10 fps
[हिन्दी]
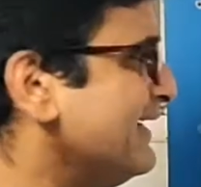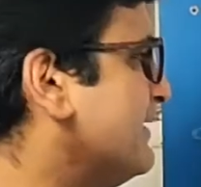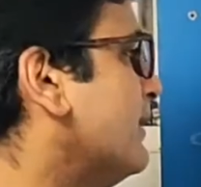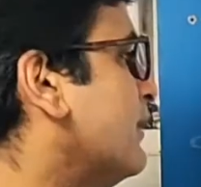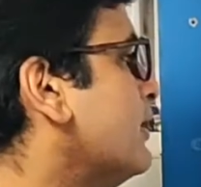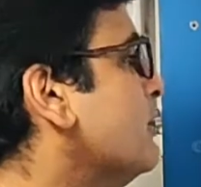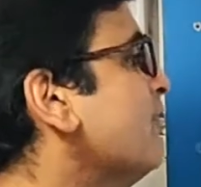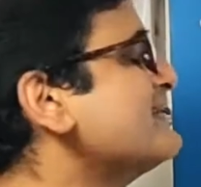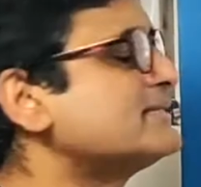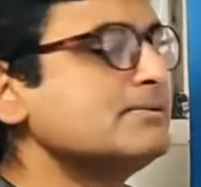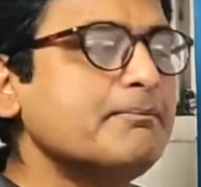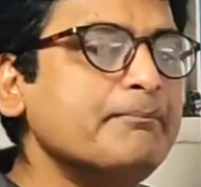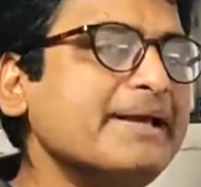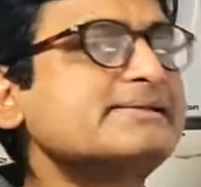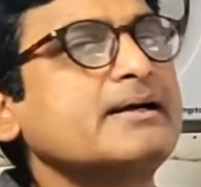यही लुइस
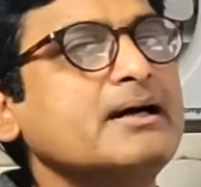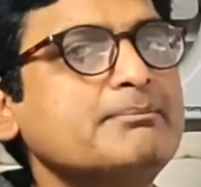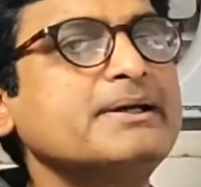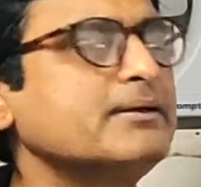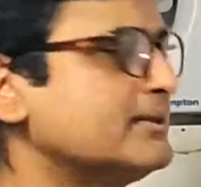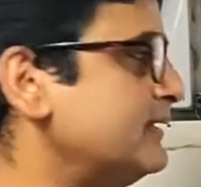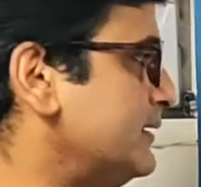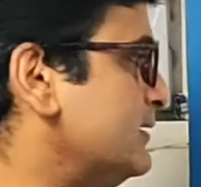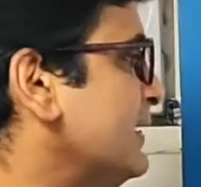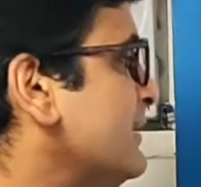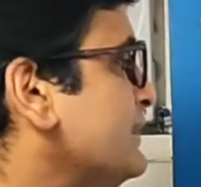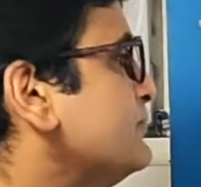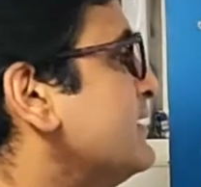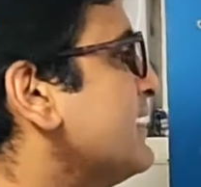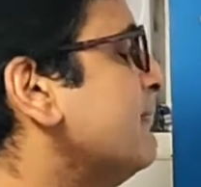बेस का काम भी करते हैं
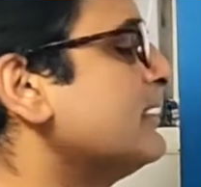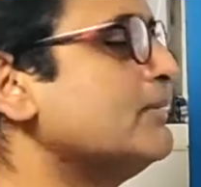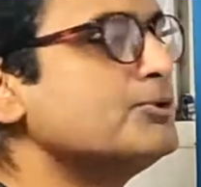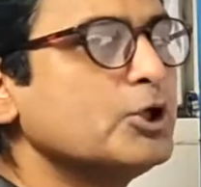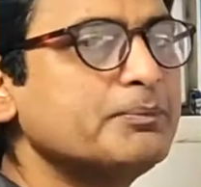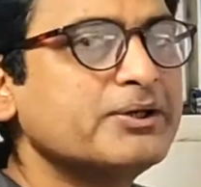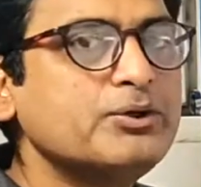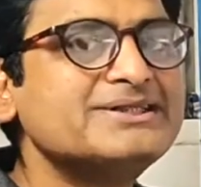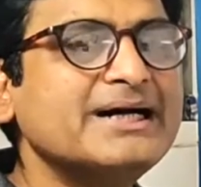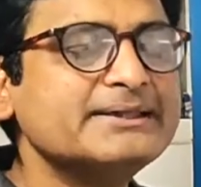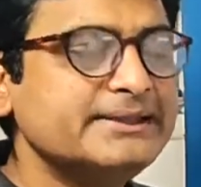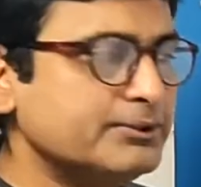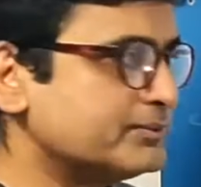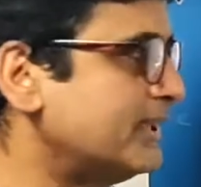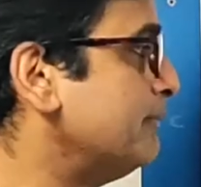न्यूट्रल का मतलब उनके ऊपर कोई चार्ज नहीं
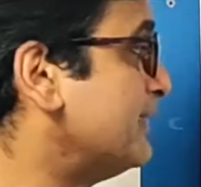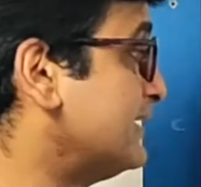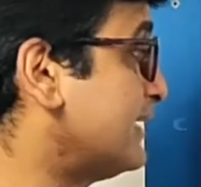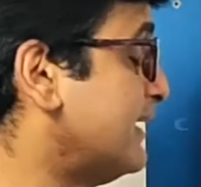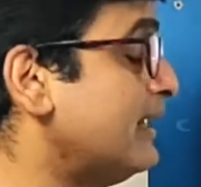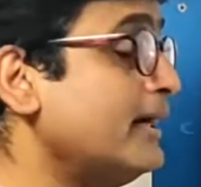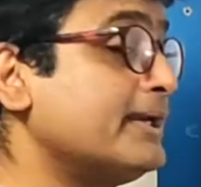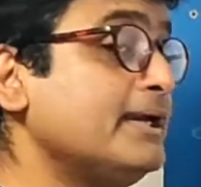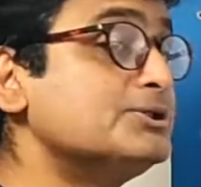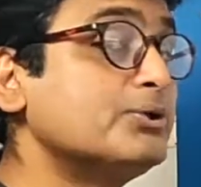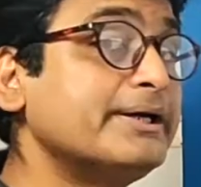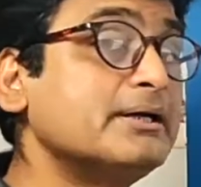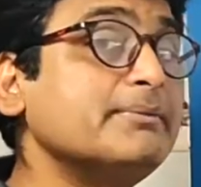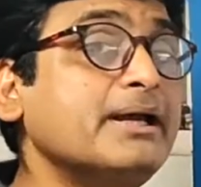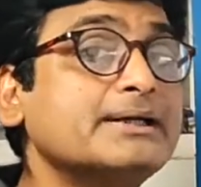होता बट ये ख्याल रखिए जो
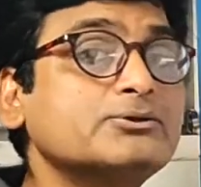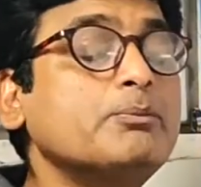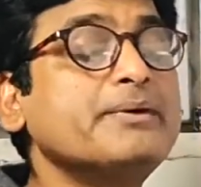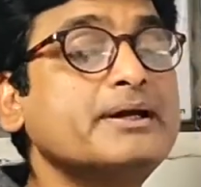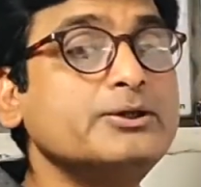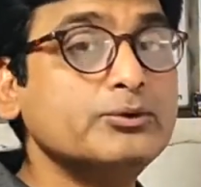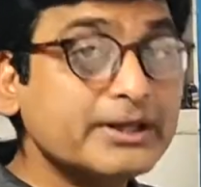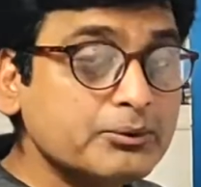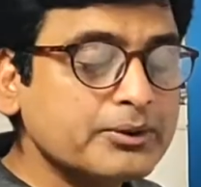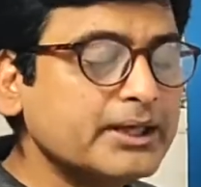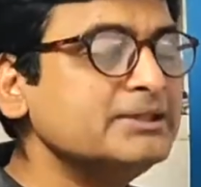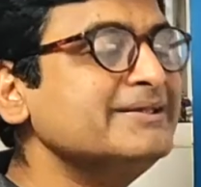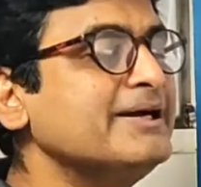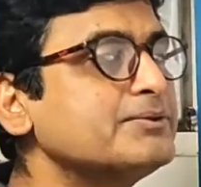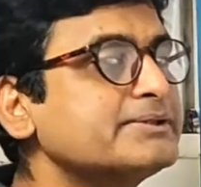एटम इलेक्ट्रॉन पेयर डोनर होगा
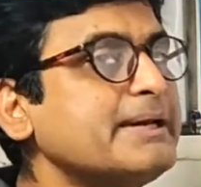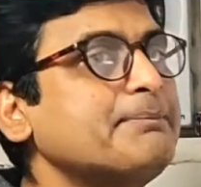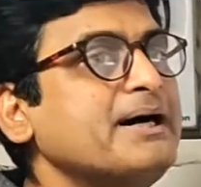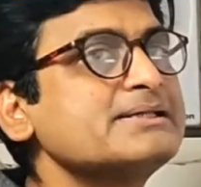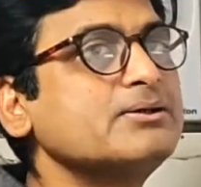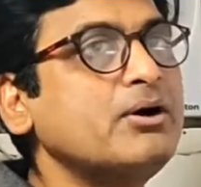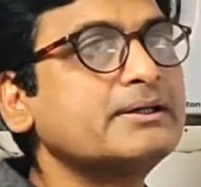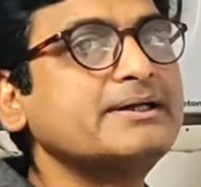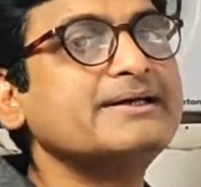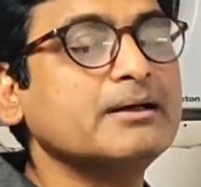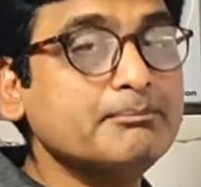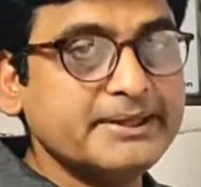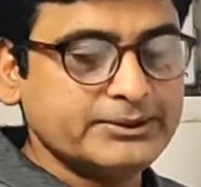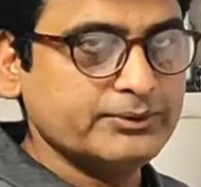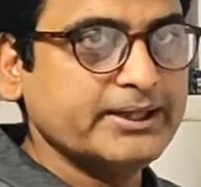उसके पास ऑक्टेट
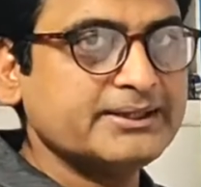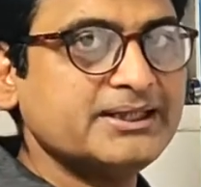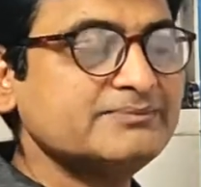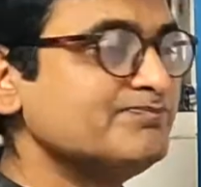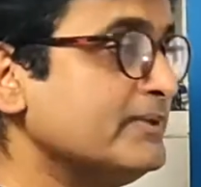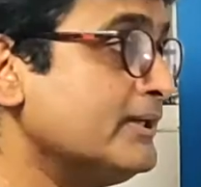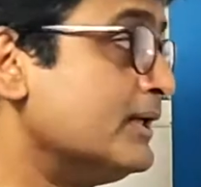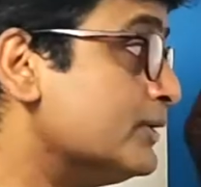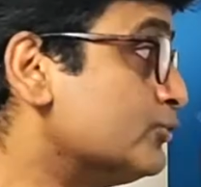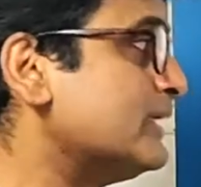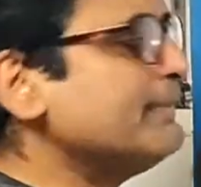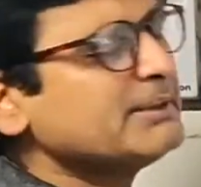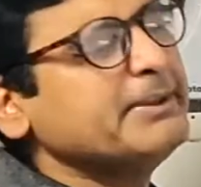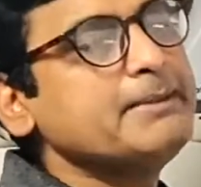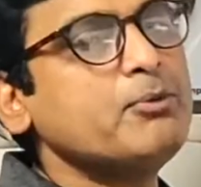कंप्लीट हो जाता है दूसरी बात
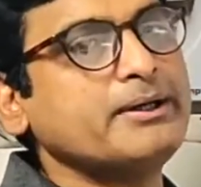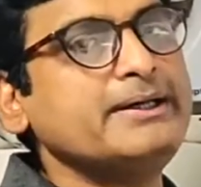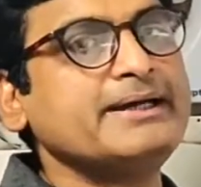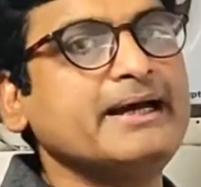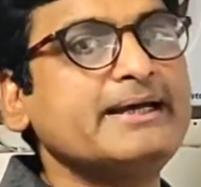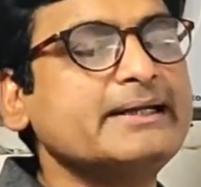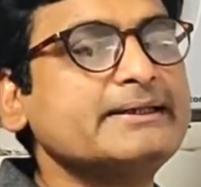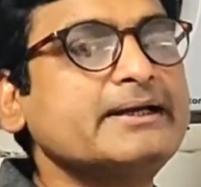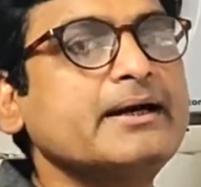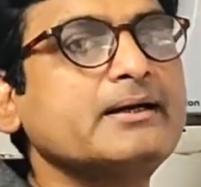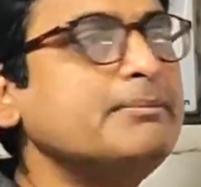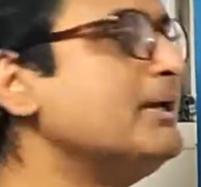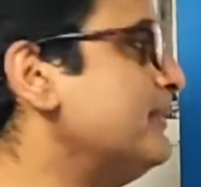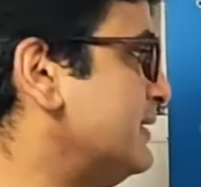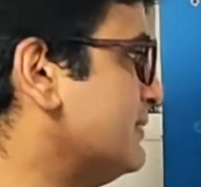बड़ी इंपॉर्टेंट क्या है याद रखिएगा
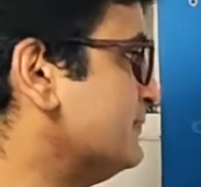कभी भी